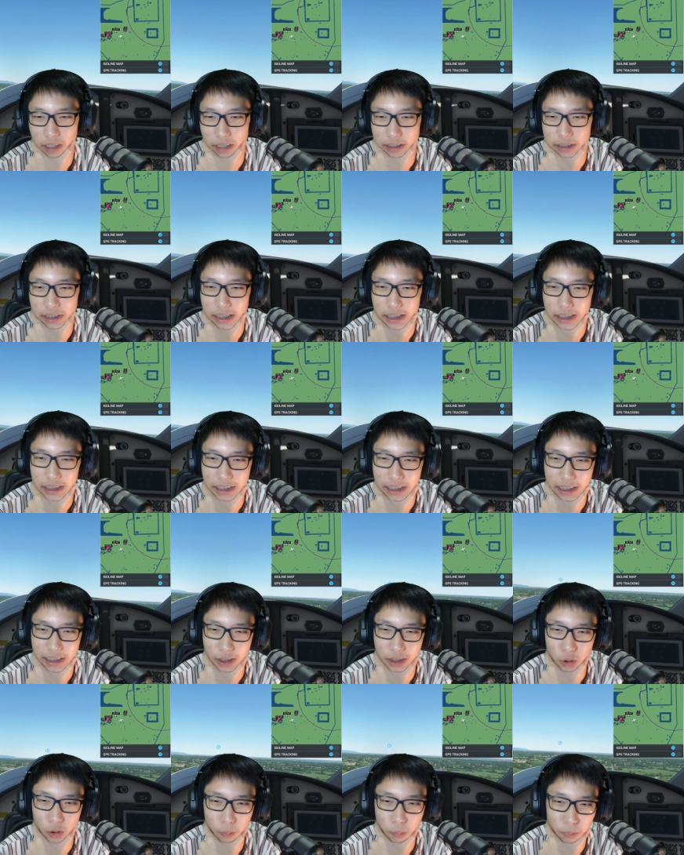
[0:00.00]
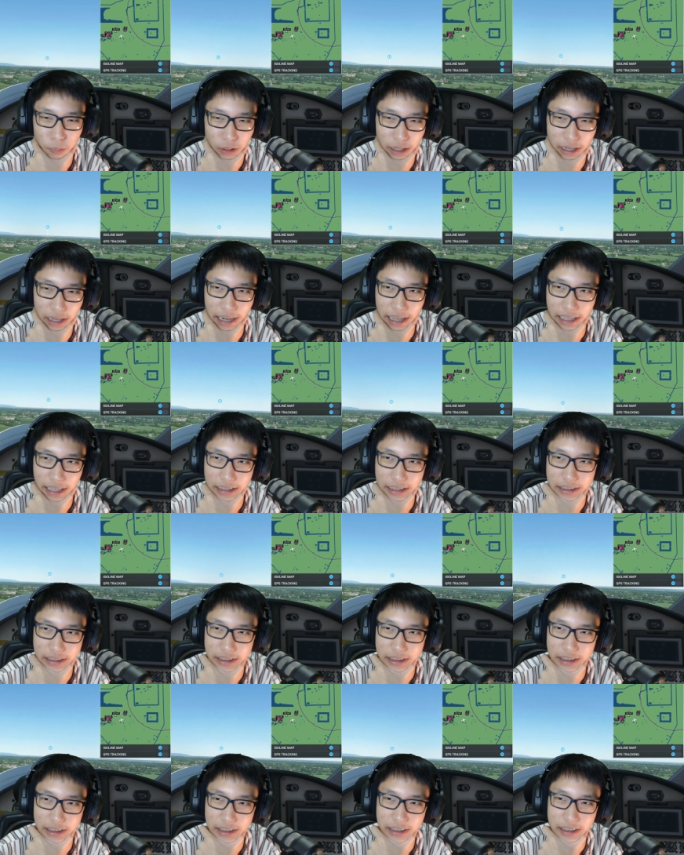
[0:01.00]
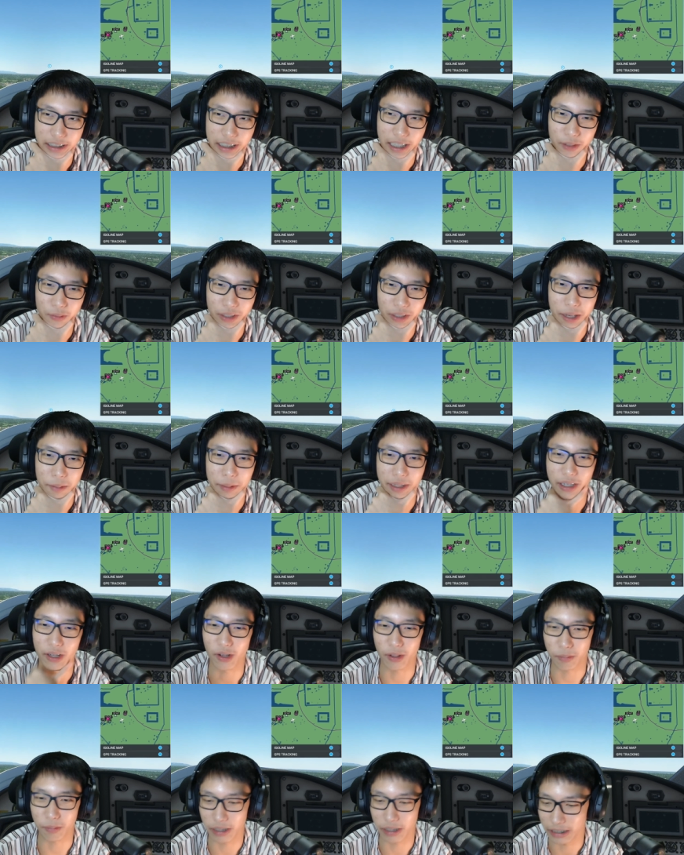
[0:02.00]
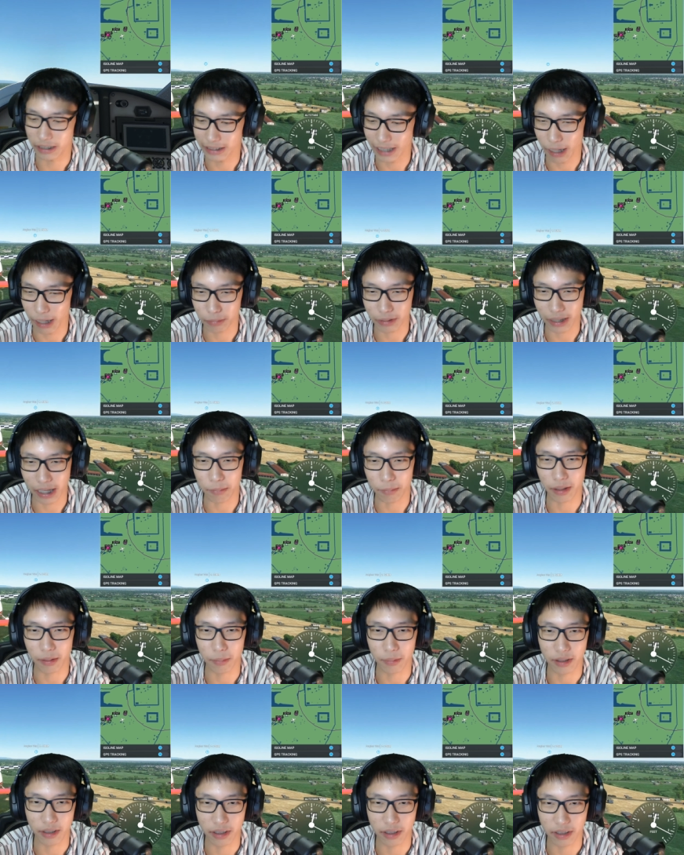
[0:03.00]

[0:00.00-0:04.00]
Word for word: CT Supra Light VR Pilot มาเลยตามกันมา